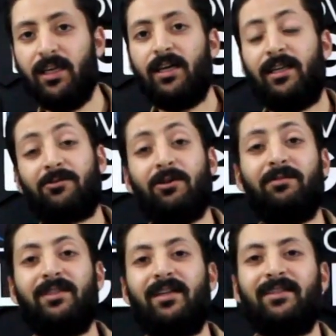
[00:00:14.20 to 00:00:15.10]
الاسوام
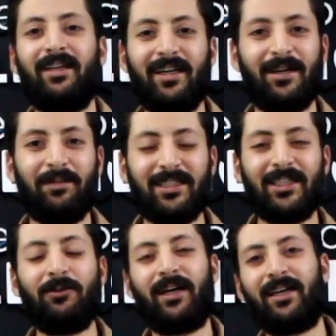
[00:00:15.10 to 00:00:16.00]
نتاعنا طايره
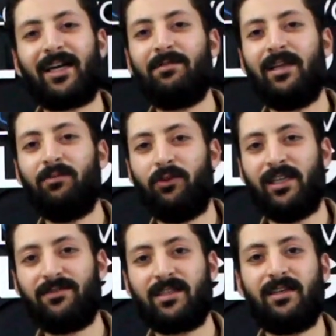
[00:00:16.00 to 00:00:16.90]
برشا وغير قابله
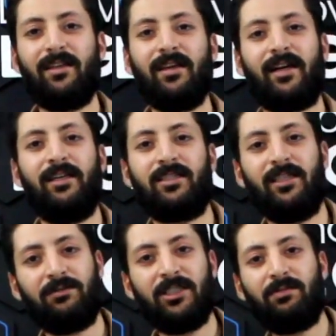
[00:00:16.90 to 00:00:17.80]
للمنافسه هذاك علاش
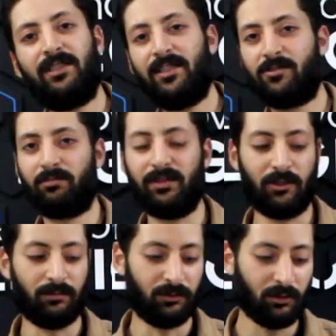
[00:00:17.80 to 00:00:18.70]
انا باش نجبد اكزومبل
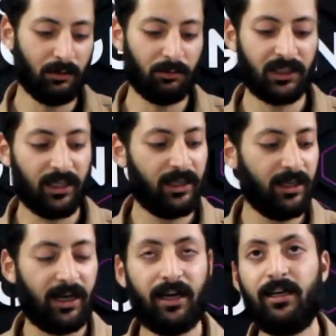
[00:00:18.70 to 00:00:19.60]
لكم انتم باش
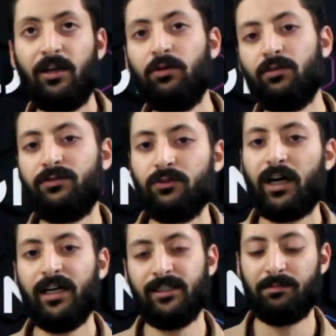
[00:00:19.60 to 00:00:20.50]
نحكي على لونوفو
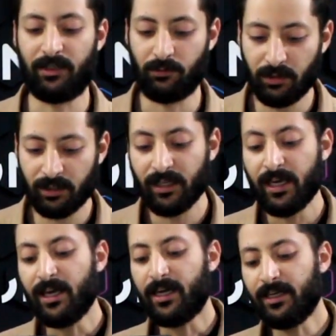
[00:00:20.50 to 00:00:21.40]
اي دي باد 1
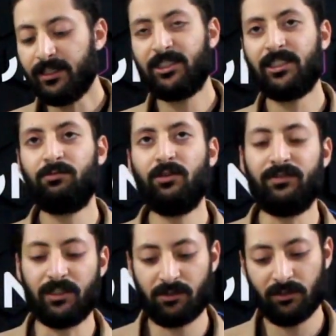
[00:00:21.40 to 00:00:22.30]
اللي جينا بدو
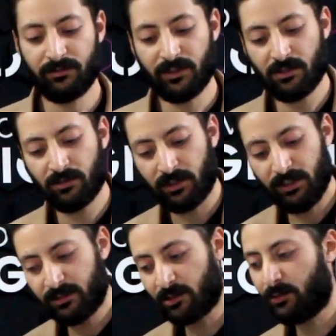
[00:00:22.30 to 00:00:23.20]
فيرسيون فيرسيون
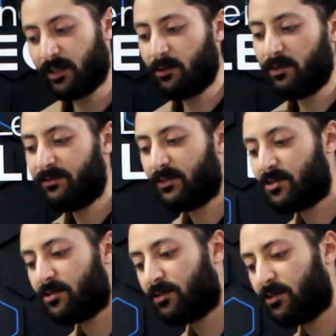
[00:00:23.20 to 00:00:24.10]
اي 3
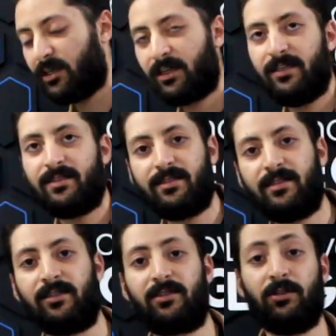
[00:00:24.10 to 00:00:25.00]
والفيرسيون الرايزن
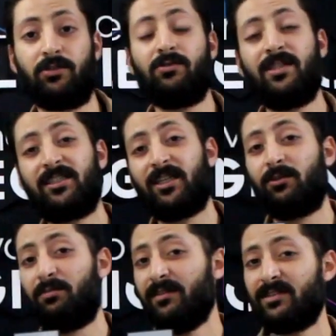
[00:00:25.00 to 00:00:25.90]
3 زوز
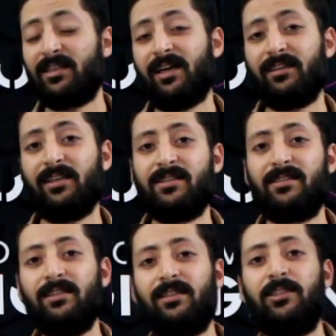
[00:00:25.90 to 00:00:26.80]
يشتركوا بنفس
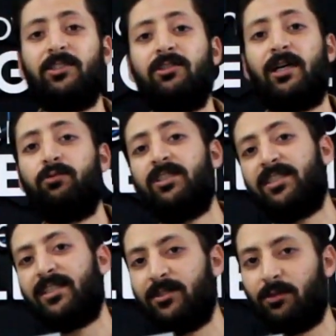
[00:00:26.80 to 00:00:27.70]
الكاركتيرستيك يجيونا ب 8
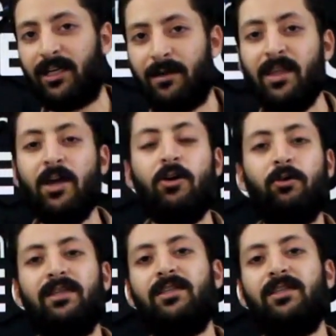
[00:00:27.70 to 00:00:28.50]
جيجا دورام و256